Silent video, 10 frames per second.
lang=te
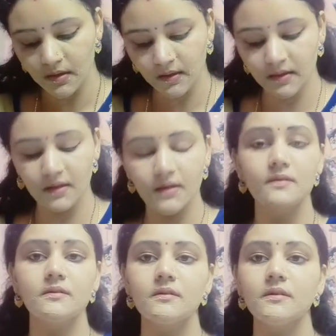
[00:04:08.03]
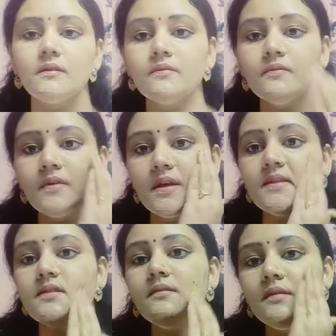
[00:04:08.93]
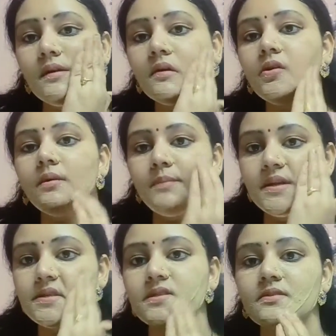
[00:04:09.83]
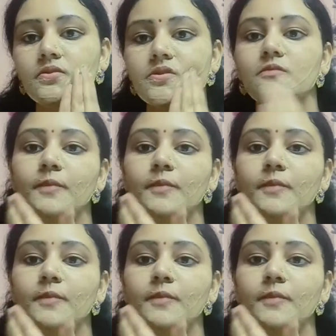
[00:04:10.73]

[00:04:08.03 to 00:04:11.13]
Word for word: ఇలా ఫేస్ అంతా కూడా అప్లై చేసుకోవచ్చు